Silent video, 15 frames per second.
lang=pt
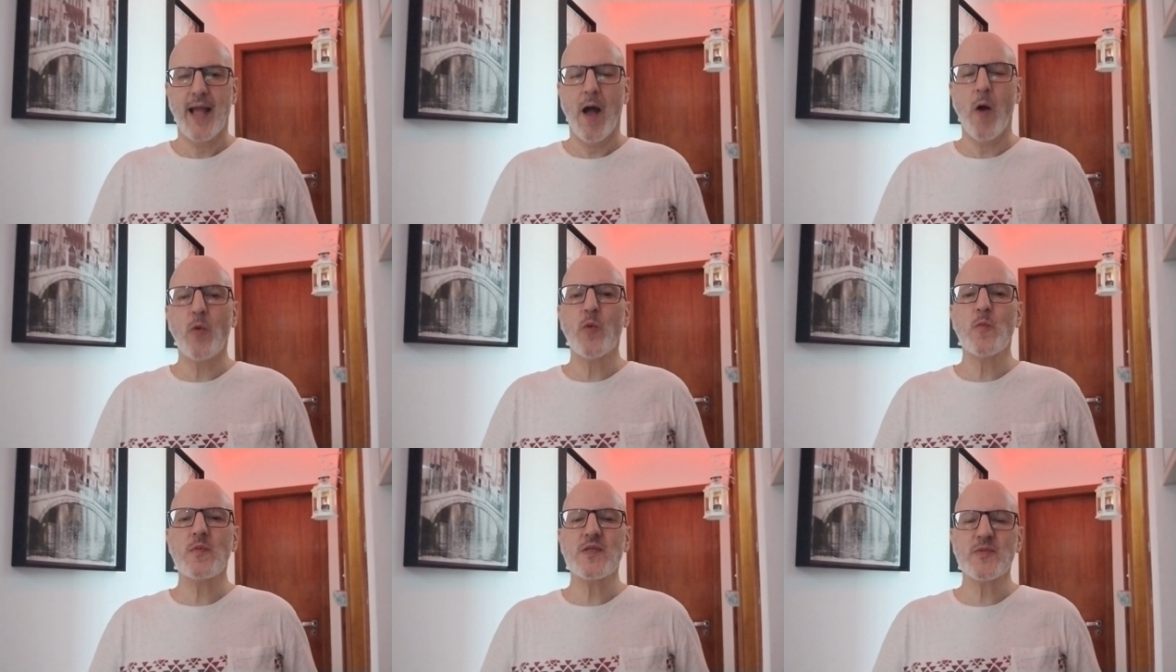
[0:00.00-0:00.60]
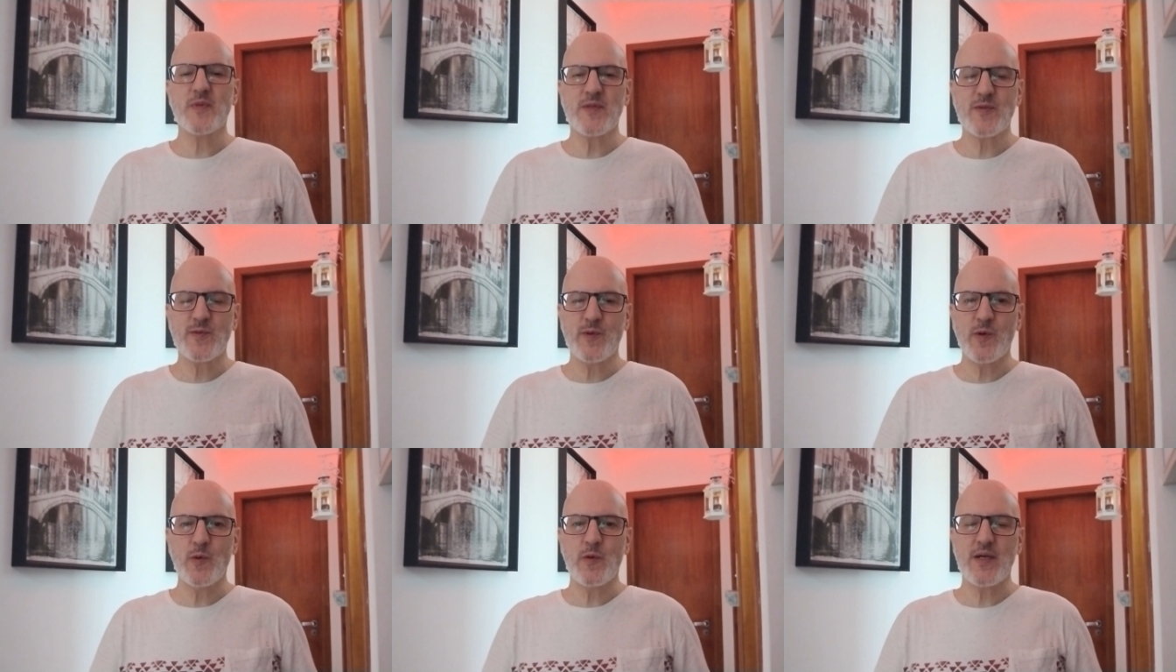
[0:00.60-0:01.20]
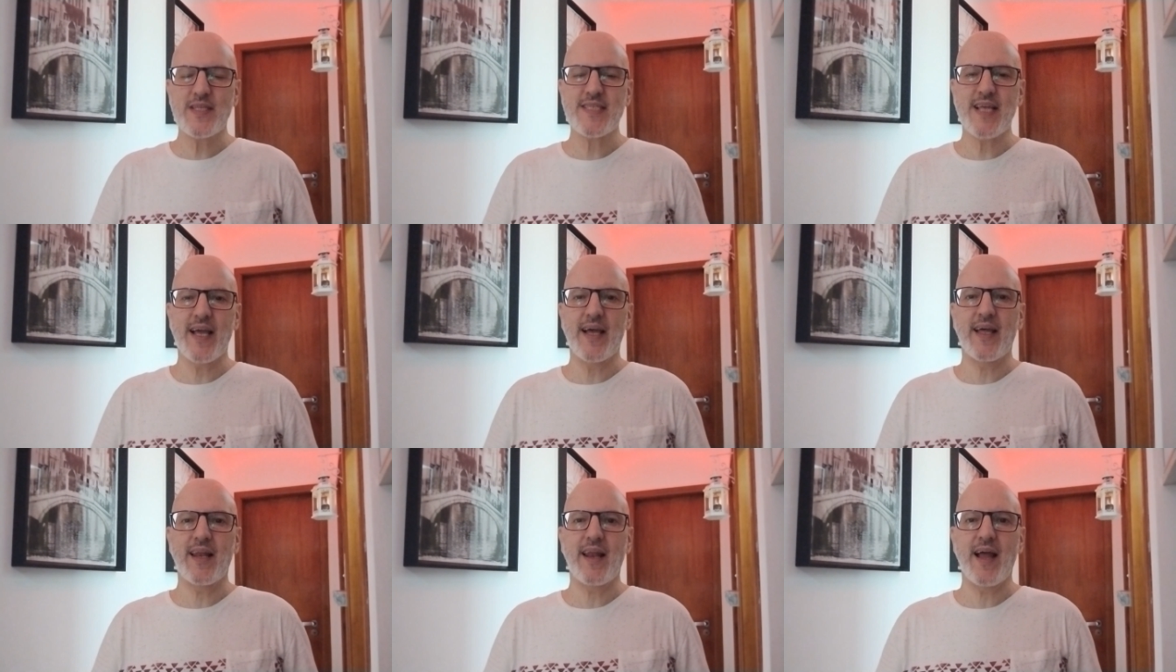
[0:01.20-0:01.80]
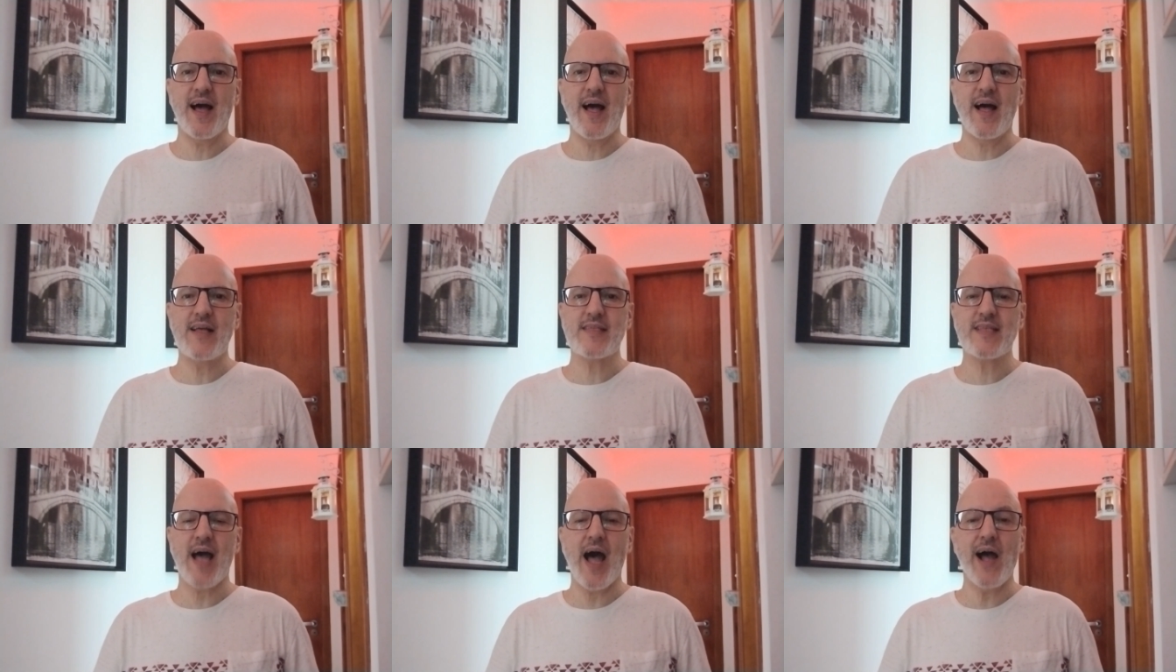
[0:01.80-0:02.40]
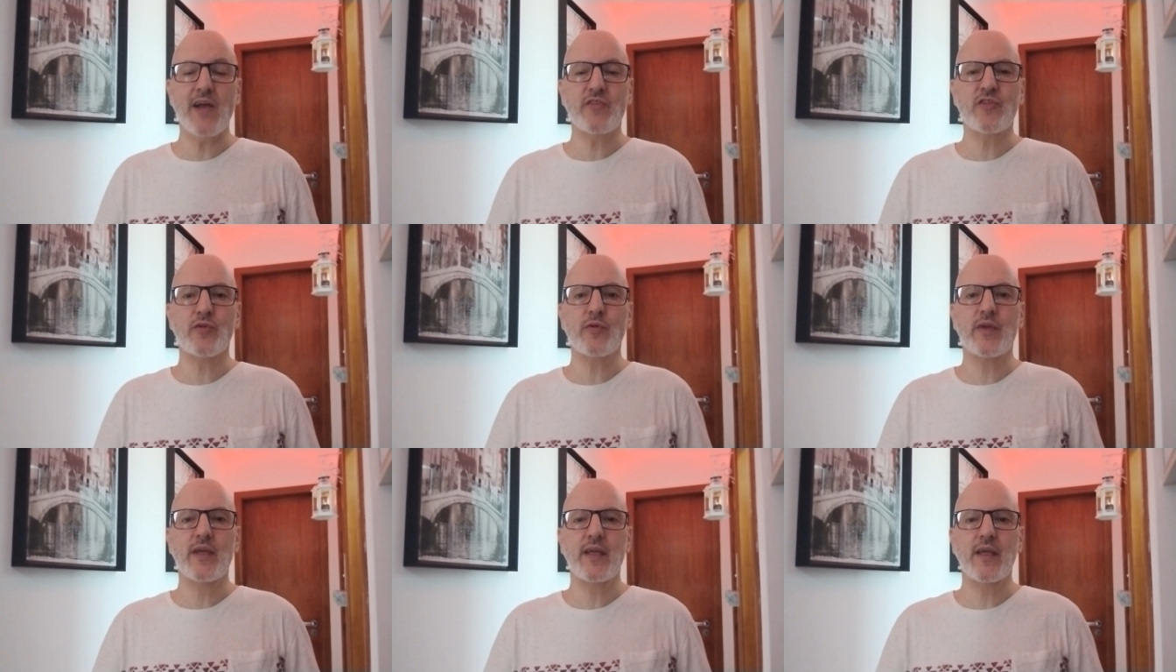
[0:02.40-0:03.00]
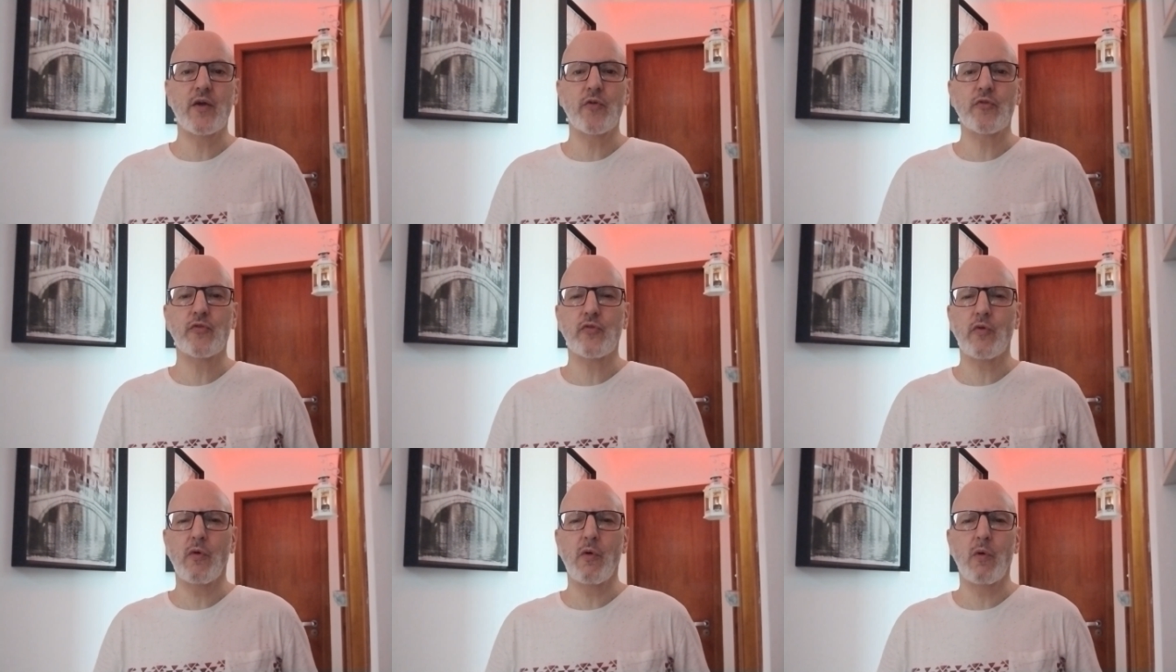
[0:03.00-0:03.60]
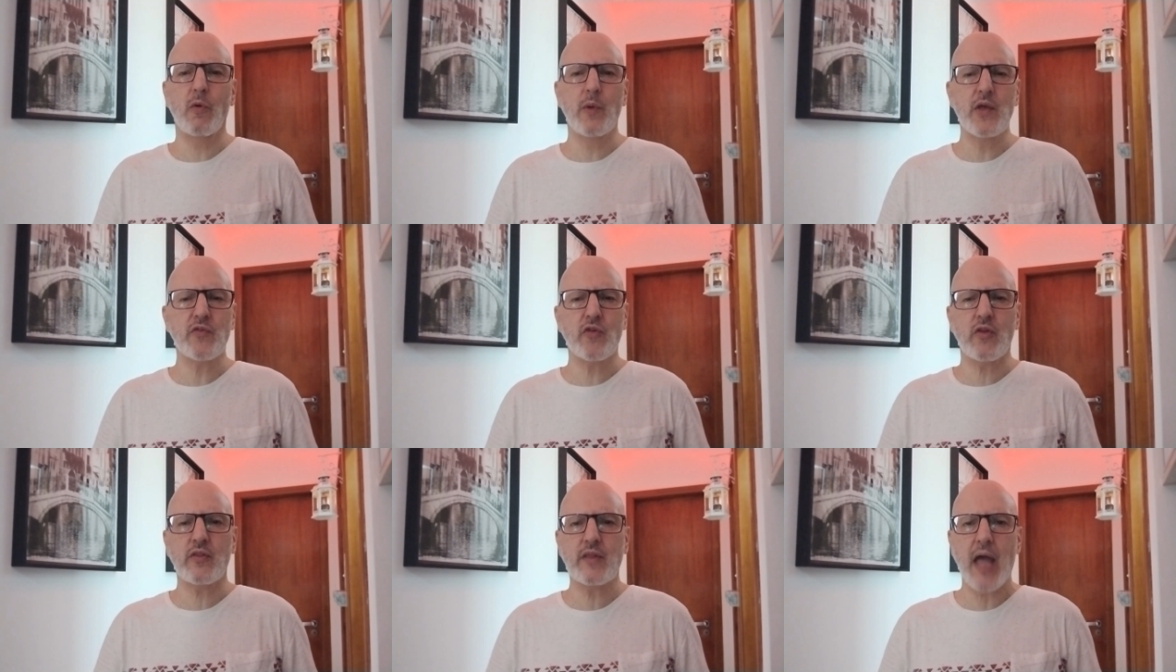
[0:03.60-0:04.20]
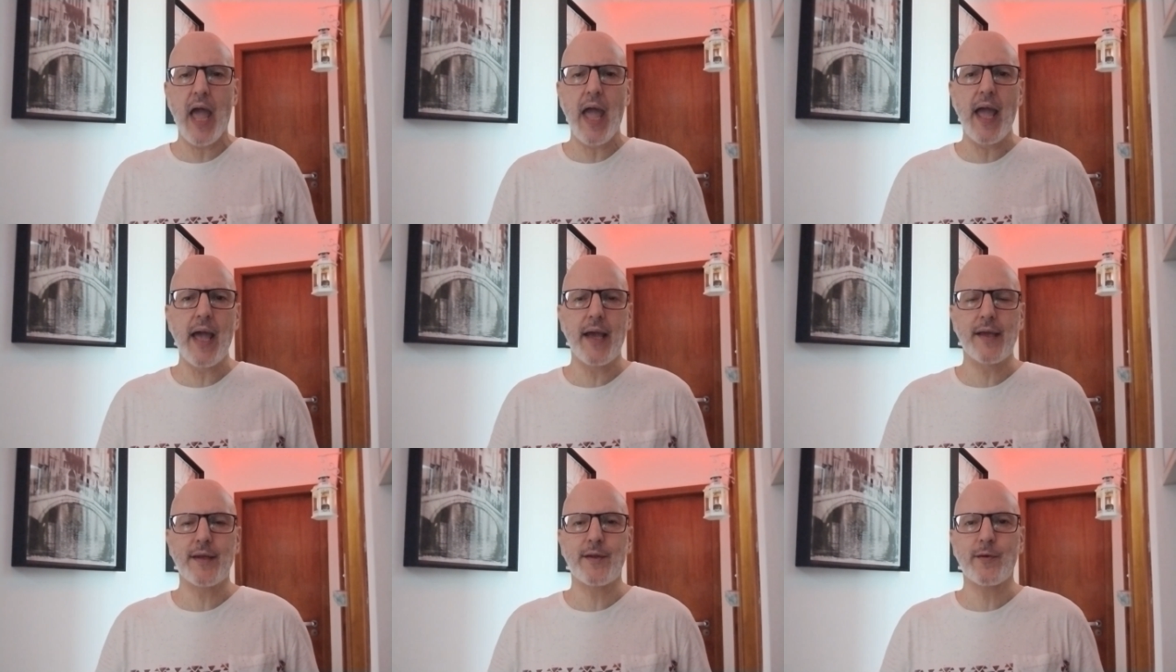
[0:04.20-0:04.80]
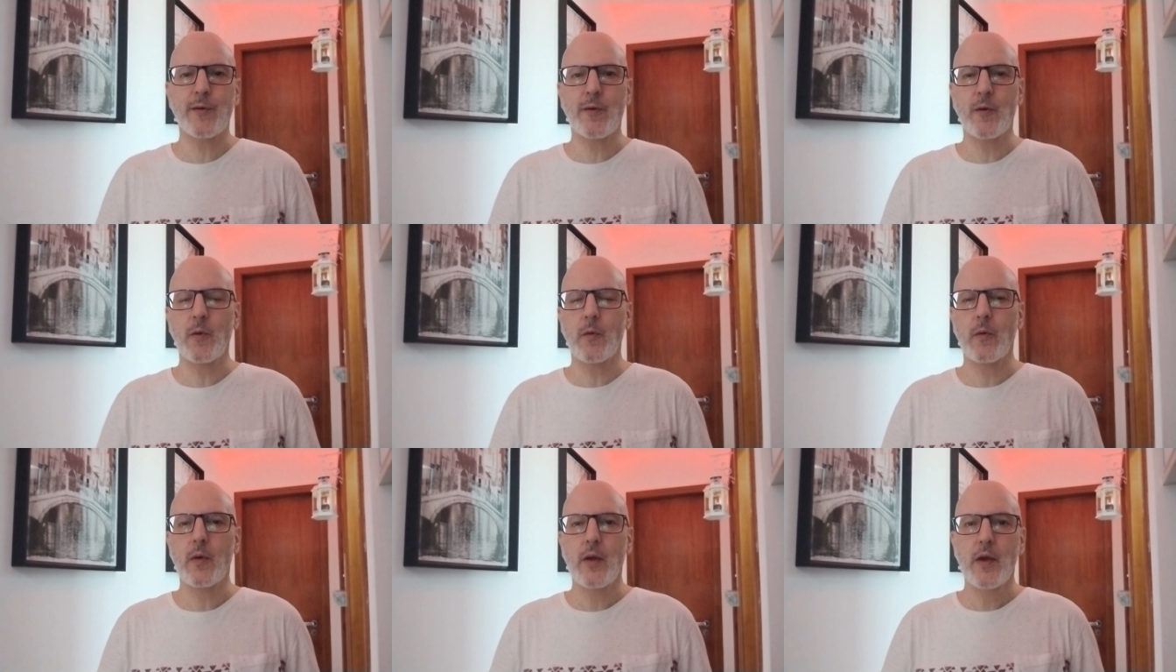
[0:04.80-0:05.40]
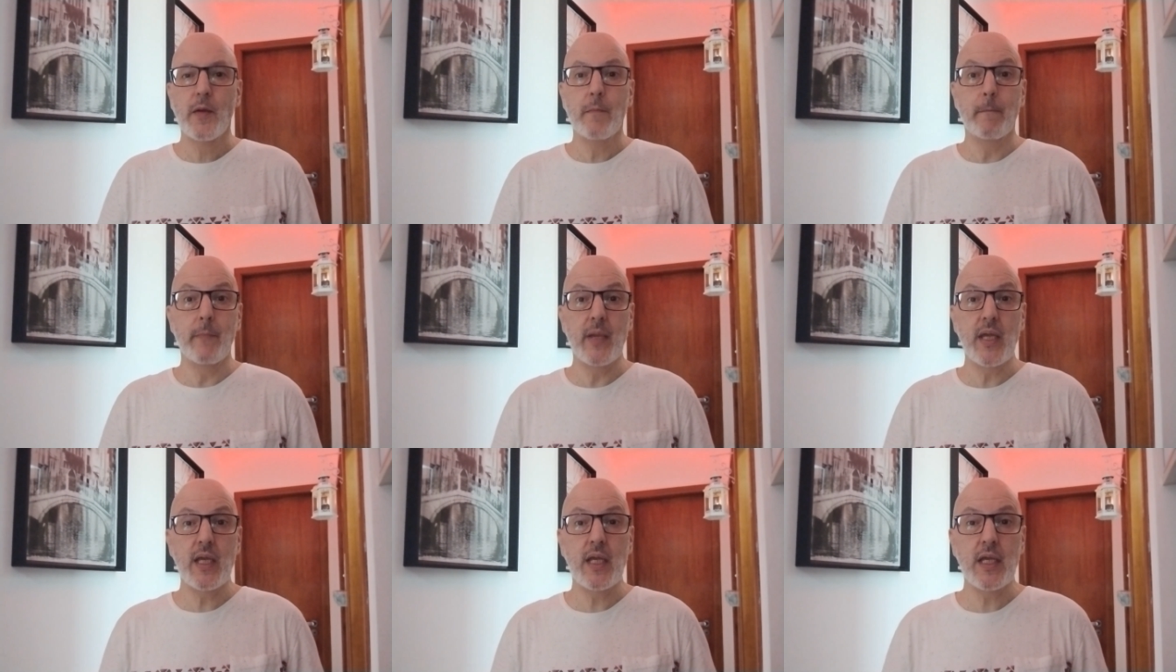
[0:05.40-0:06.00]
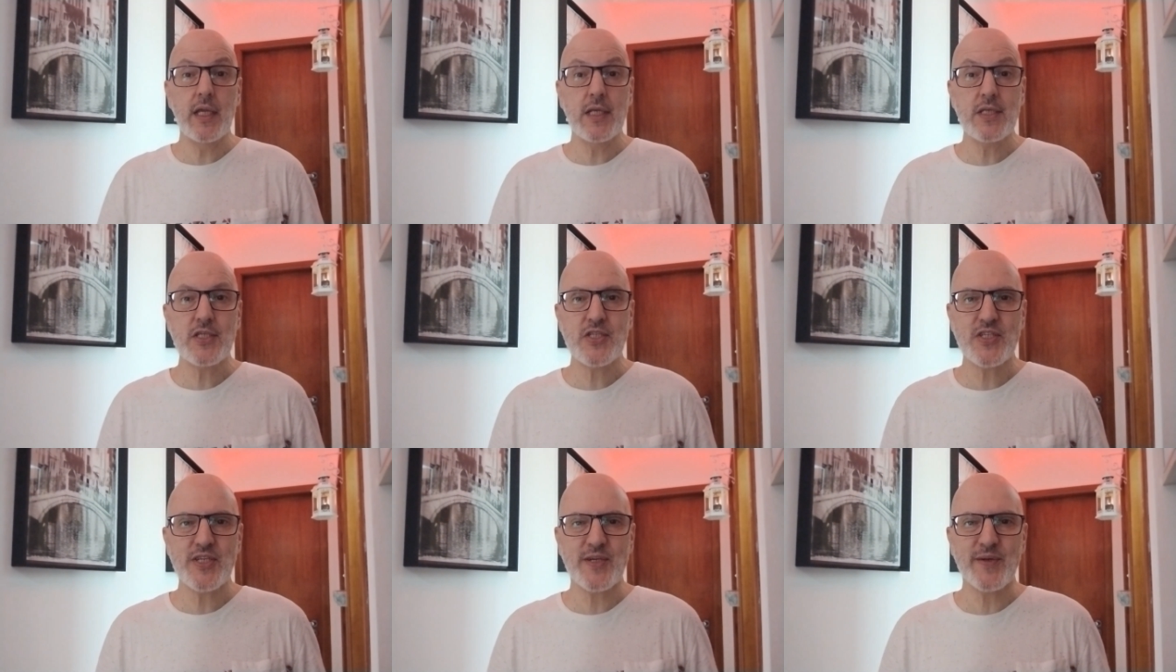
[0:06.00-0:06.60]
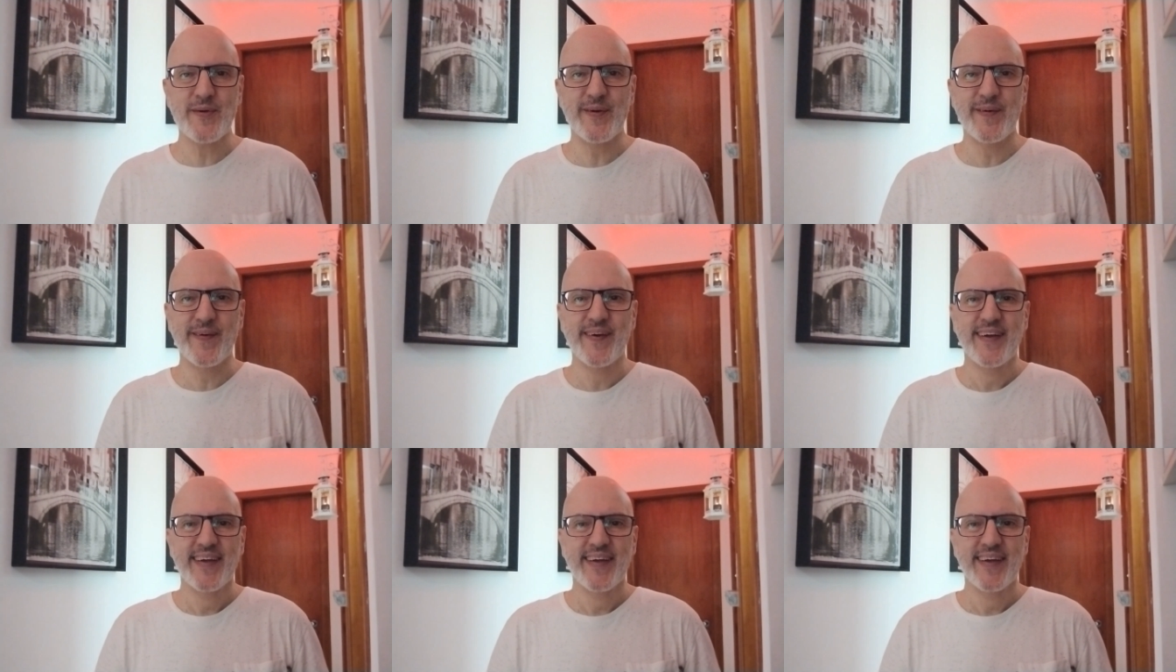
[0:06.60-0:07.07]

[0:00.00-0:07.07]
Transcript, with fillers: Algumas pessoas elas acham que eu sou esotérico, místico.